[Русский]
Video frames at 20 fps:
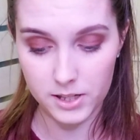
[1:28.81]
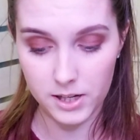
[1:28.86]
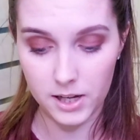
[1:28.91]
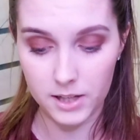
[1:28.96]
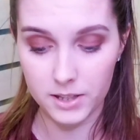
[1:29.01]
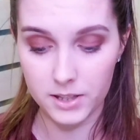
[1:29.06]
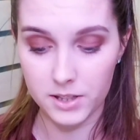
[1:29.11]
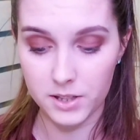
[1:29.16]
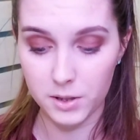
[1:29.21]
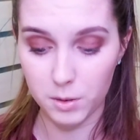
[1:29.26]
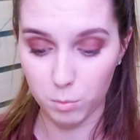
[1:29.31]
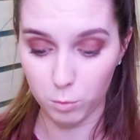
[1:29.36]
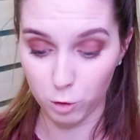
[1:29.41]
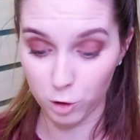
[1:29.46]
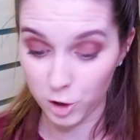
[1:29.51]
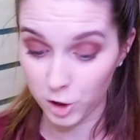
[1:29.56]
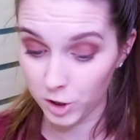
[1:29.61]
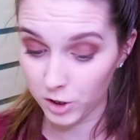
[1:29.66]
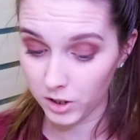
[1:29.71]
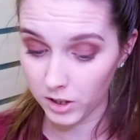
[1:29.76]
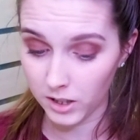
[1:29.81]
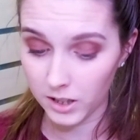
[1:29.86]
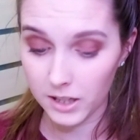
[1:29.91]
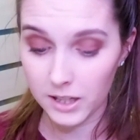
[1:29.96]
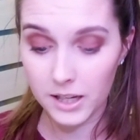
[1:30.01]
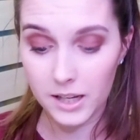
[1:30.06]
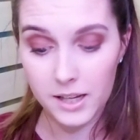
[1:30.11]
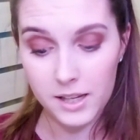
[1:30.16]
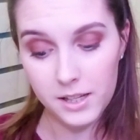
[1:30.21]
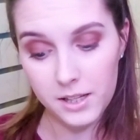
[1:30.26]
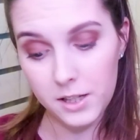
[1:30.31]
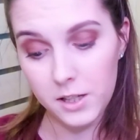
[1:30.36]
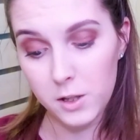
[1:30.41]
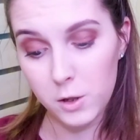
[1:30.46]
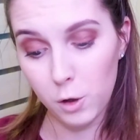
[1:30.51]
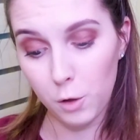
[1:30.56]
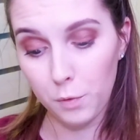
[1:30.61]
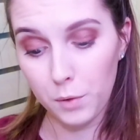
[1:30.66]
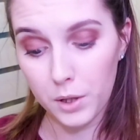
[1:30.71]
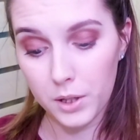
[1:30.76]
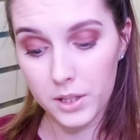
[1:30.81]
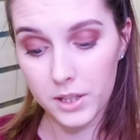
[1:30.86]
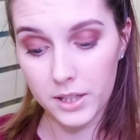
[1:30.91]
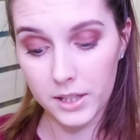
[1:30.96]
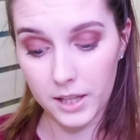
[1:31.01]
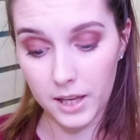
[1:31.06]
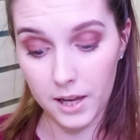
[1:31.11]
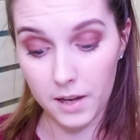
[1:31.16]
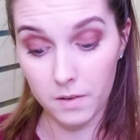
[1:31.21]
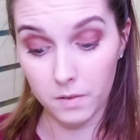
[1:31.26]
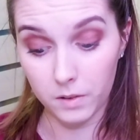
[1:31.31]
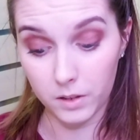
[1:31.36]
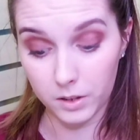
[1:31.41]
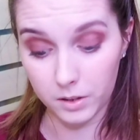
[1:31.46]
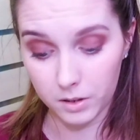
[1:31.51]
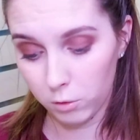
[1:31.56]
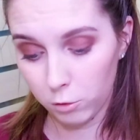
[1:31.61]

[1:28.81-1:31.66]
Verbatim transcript: Диана Симошина и Софья Никеева.